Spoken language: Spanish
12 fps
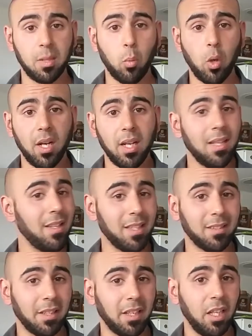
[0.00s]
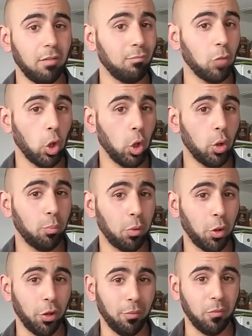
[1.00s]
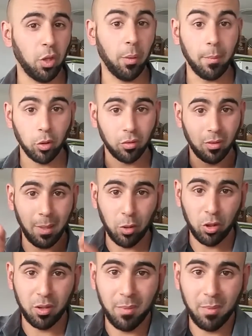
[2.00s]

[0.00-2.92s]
nombre es Samuel y hasta aquí todo por hoy. Nos vemos la